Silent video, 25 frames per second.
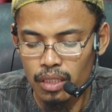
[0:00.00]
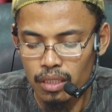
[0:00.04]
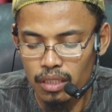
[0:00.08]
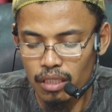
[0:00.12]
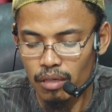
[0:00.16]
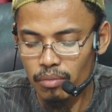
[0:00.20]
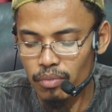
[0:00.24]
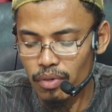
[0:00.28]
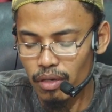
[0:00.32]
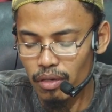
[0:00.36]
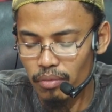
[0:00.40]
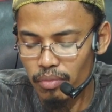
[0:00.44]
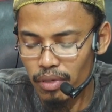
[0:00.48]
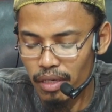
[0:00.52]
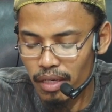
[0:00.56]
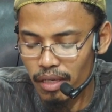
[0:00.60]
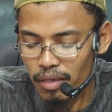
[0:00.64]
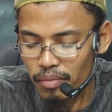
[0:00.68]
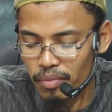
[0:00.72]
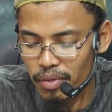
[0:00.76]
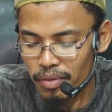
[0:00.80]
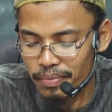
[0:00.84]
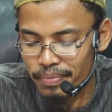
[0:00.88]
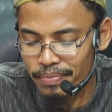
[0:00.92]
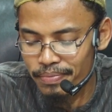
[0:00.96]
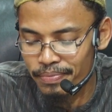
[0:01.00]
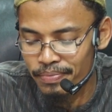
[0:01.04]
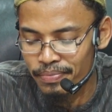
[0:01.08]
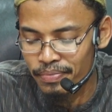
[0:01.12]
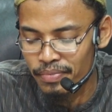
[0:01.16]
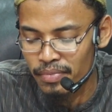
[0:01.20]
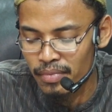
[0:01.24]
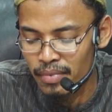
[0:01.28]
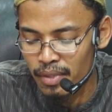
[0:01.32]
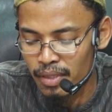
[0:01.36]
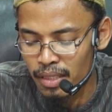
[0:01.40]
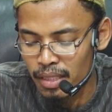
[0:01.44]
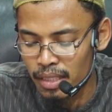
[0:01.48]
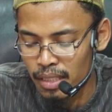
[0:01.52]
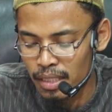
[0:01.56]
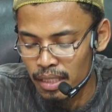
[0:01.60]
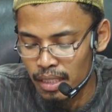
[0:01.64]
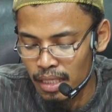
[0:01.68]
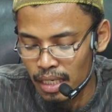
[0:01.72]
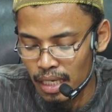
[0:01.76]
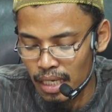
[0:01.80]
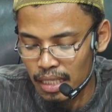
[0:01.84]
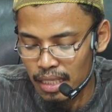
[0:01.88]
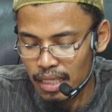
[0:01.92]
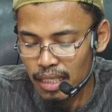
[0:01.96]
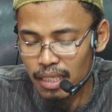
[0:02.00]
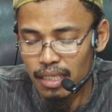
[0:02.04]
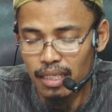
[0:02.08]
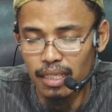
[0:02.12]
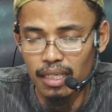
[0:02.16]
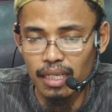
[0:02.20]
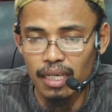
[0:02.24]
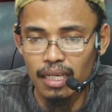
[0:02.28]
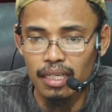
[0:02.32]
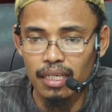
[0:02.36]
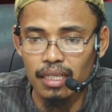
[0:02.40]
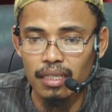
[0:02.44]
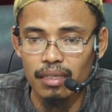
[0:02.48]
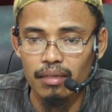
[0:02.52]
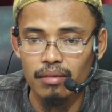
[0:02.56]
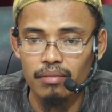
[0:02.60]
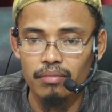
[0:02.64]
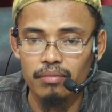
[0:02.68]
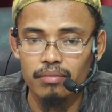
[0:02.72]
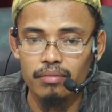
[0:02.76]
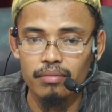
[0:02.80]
Damrah bin Habib. Kaitan dengan